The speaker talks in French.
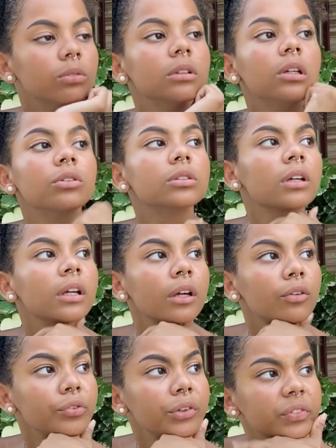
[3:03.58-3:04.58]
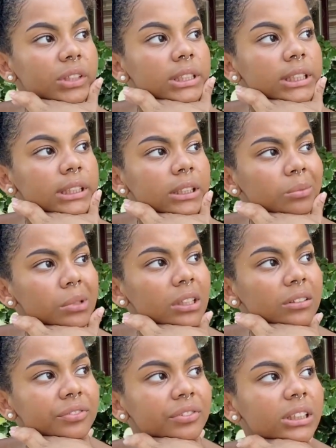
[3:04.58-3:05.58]
Dans la rue, elle commence à
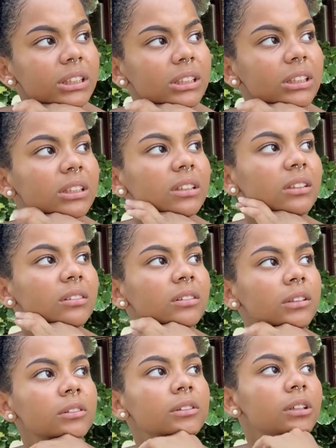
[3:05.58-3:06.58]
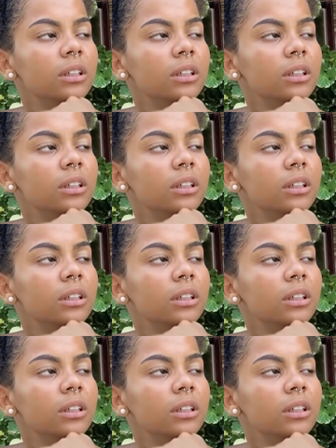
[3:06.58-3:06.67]
regretter ce qu'elle a fait,